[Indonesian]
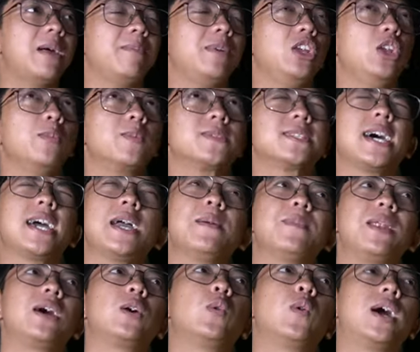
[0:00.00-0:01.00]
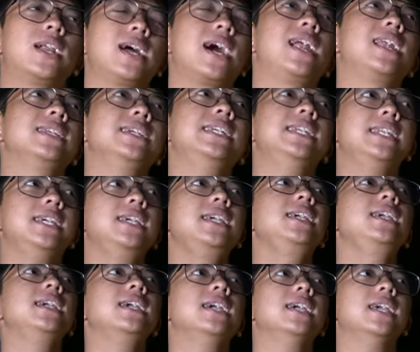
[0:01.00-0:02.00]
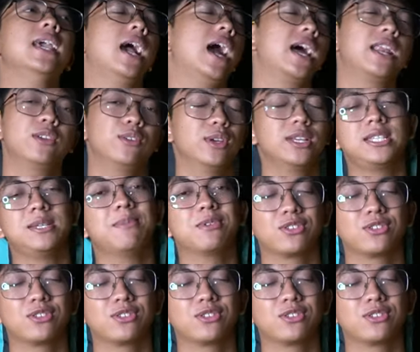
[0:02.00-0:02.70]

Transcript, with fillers: dalam hidup saya melakukan hal ini Ya nggak juga sih,